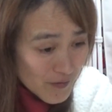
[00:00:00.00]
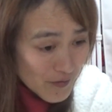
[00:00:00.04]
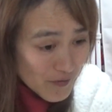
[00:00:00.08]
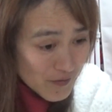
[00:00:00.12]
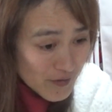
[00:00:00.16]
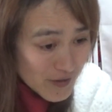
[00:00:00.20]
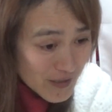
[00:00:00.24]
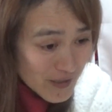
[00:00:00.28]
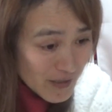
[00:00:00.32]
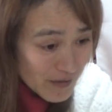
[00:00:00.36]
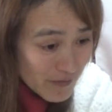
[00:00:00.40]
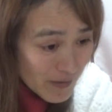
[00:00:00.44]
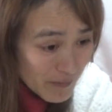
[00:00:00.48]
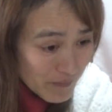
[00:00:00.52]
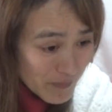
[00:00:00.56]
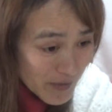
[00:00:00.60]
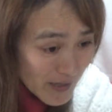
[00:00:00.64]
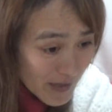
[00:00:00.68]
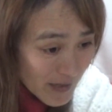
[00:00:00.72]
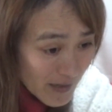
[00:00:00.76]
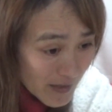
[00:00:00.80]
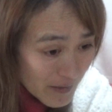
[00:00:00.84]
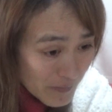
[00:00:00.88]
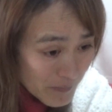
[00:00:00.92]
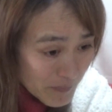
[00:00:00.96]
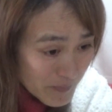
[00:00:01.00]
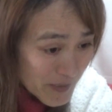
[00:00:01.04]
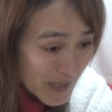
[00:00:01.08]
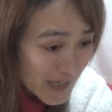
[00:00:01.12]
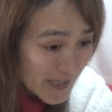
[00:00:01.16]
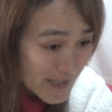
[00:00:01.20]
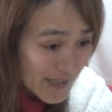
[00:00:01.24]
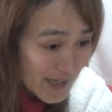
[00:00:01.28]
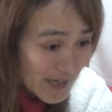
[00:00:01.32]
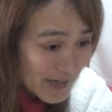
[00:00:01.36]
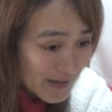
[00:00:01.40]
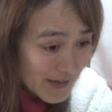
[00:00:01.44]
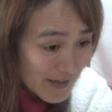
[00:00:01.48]
沖縄美
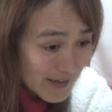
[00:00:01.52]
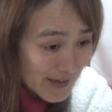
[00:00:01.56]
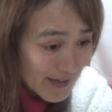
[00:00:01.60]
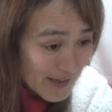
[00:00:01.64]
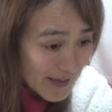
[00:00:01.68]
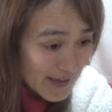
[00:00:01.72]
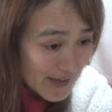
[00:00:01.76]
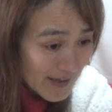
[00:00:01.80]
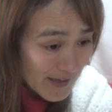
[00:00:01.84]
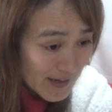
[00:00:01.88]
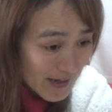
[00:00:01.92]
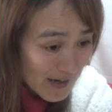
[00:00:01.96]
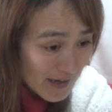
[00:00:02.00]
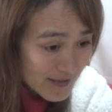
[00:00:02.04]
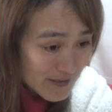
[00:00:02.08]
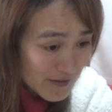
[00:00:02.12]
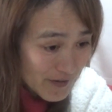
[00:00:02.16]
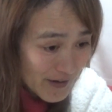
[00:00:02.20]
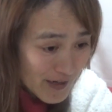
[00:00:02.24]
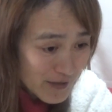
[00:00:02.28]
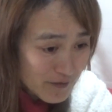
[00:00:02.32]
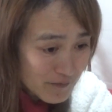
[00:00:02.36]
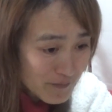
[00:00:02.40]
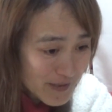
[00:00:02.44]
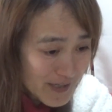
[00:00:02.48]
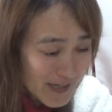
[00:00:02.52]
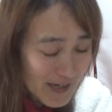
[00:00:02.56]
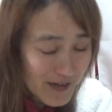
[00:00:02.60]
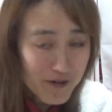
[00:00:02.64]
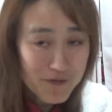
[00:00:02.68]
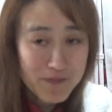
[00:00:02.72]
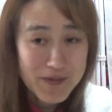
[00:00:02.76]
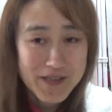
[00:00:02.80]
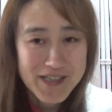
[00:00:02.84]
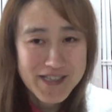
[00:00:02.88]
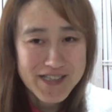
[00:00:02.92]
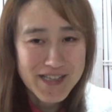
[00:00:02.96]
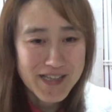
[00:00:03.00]
香さん、えー、あ、じゃあ、はるみさん、
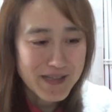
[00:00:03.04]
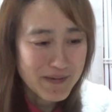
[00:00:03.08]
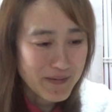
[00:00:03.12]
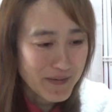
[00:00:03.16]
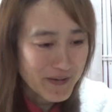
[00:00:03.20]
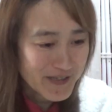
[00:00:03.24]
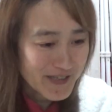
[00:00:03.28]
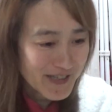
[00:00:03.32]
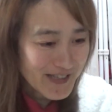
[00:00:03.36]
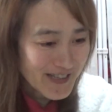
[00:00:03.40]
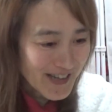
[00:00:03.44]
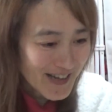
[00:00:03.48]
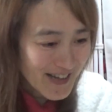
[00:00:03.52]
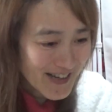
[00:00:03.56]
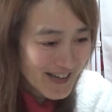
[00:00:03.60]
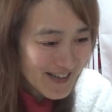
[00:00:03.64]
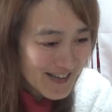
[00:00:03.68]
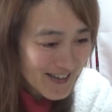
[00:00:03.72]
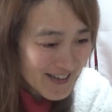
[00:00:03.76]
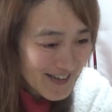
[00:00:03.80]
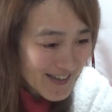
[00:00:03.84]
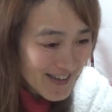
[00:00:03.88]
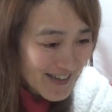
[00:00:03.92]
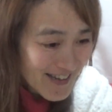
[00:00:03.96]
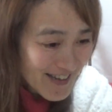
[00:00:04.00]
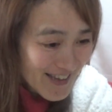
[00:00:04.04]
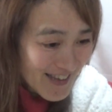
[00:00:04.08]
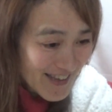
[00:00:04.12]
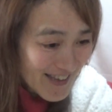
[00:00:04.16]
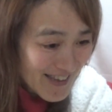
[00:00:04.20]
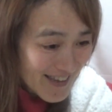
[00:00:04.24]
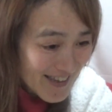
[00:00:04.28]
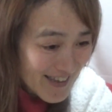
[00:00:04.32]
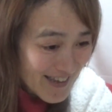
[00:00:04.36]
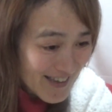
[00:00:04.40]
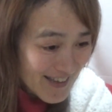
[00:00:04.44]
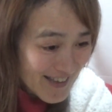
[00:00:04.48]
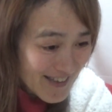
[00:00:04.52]
ごめんなさい、名前間違えた。
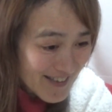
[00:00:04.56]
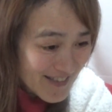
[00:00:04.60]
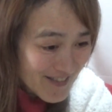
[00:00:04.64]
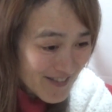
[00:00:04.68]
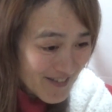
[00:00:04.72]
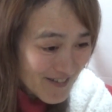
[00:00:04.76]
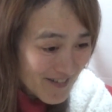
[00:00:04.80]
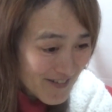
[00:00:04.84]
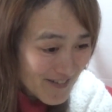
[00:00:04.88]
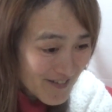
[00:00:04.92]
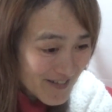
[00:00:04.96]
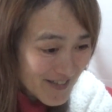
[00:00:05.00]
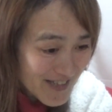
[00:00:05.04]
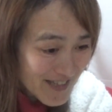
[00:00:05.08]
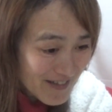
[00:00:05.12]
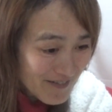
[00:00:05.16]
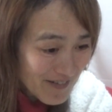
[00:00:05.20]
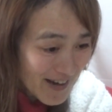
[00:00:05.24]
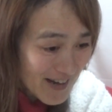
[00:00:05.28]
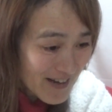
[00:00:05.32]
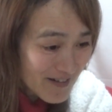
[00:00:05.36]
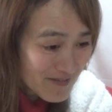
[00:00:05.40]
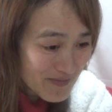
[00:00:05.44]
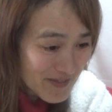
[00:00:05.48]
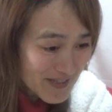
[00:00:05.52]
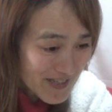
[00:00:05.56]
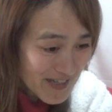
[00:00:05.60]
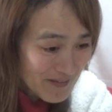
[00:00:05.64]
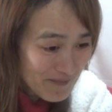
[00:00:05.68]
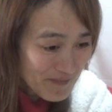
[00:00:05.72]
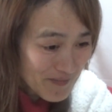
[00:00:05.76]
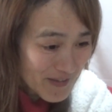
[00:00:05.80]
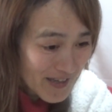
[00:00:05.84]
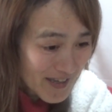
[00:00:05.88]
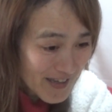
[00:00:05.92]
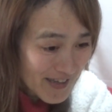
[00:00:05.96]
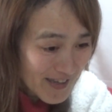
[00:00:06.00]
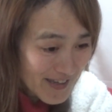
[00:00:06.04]
えー、と、沖縄はるみさ
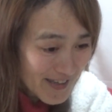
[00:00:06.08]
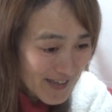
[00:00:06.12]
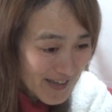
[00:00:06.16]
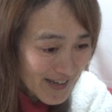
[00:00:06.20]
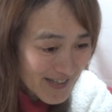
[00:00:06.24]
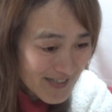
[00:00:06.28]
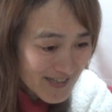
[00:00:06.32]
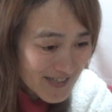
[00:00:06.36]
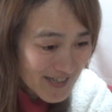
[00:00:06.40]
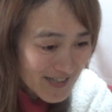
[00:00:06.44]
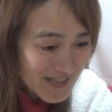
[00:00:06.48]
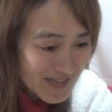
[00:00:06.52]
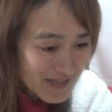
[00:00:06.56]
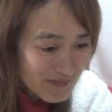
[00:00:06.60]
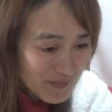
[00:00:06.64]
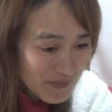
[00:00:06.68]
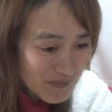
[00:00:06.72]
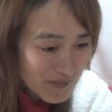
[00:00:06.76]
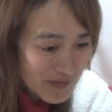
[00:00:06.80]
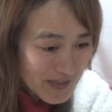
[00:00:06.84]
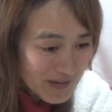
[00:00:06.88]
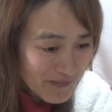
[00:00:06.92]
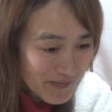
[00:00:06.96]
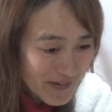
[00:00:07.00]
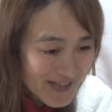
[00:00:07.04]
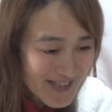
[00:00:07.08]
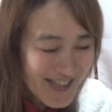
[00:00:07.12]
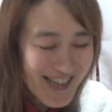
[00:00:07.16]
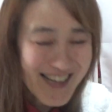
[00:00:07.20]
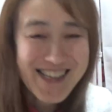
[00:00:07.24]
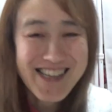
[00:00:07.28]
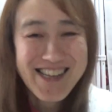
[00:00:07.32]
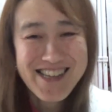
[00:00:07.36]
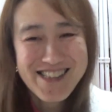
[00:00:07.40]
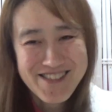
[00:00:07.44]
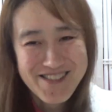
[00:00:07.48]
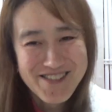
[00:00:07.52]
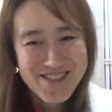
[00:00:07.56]
ん、えー、あっちゃんいつも見てます。あ
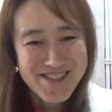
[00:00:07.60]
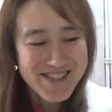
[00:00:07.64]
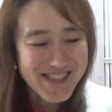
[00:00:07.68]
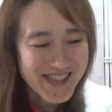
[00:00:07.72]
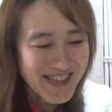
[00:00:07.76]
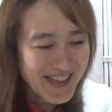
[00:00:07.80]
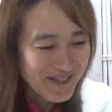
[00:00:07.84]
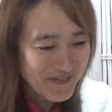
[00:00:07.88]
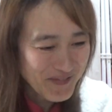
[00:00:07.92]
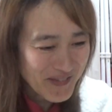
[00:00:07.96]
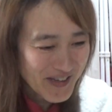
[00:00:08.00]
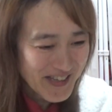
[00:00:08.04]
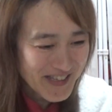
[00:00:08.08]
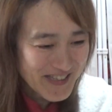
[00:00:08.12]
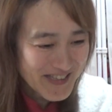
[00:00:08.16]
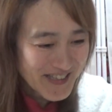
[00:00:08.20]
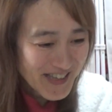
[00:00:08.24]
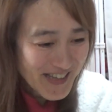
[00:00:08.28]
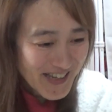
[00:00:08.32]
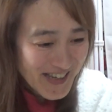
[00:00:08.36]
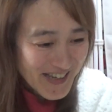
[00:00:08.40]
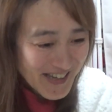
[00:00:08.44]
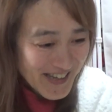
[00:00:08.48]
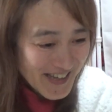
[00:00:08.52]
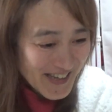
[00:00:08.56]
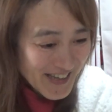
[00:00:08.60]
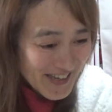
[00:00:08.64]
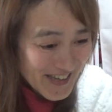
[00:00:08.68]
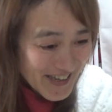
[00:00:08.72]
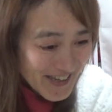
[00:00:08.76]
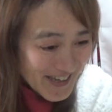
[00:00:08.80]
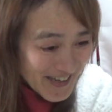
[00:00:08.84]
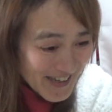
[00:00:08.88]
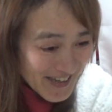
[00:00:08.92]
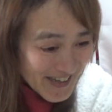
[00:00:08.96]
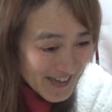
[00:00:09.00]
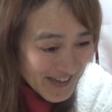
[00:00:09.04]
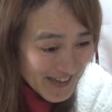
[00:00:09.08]
りがとうございます。
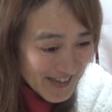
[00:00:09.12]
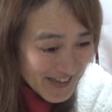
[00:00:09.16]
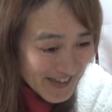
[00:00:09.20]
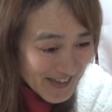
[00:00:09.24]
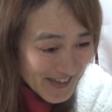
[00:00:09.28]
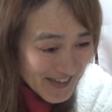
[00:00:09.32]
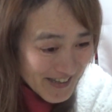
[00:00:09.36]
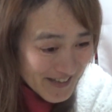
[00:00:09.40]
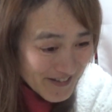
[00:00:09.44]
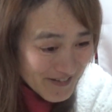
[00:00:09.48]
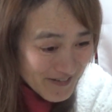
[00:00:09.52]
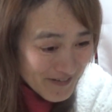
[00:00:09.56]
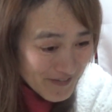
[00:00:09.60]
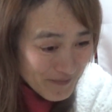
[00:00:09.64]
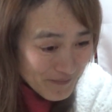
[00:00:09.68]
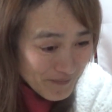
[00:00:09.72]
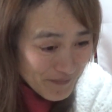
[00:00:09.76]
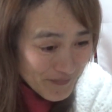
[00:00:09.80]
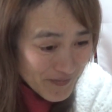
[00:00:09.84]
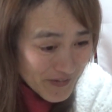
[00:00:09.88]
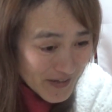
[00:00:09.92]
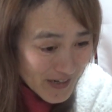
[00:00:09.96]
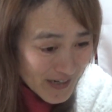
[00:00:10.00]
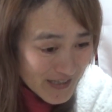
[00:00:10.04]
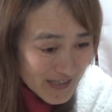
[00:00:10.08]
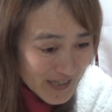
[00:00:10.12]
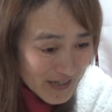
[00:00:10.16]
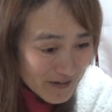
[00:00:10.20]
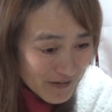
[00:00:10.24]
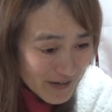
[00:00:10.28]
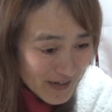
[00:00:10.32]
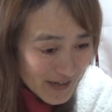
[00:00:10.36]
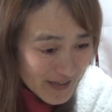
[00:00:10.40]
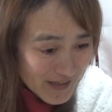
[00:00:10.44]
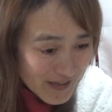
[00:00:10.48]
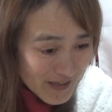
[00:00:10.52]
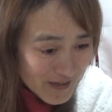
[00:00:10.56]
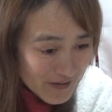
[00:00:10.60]
えー、と、片
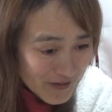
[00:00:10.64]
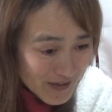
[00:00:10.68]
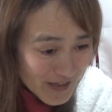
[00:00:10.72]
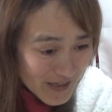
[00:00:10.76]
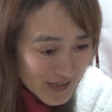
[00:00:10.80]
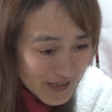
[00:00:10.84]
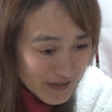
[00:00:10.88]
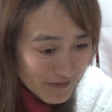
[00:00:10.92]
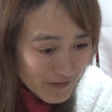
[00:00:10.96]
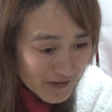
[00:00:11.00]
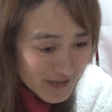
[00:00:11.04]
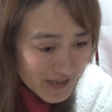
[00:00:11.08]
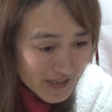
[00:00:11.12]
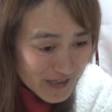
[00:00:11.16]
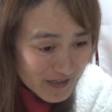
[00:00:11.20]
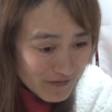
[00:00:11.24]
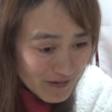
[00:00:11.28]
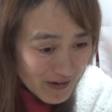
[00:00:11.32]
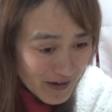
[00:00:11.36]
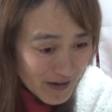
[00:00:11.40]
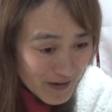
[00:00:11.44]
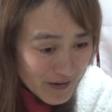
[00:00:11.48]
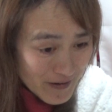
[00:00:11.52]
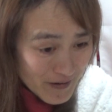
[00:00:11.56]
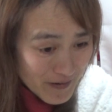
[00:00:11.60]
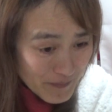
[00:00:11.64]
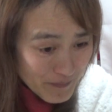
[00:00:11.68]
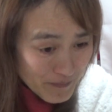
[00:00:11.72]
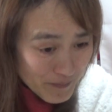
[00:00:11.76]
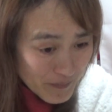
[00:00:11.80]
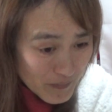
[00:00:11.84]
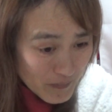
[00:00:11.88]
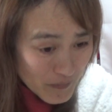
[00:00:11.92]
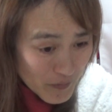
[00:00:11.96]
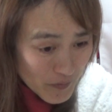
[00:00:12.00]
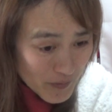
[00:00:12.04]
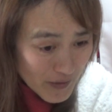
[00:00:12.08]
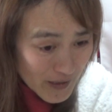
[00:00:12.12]
親で育った私は、
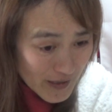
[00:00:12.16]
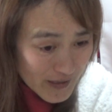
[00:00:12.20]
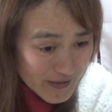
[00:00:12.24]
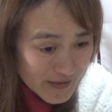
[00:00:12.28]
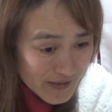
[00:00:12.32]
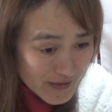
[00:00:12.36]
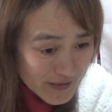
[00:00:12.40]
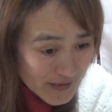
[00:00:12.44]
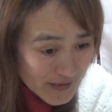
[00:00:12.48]
もうあ、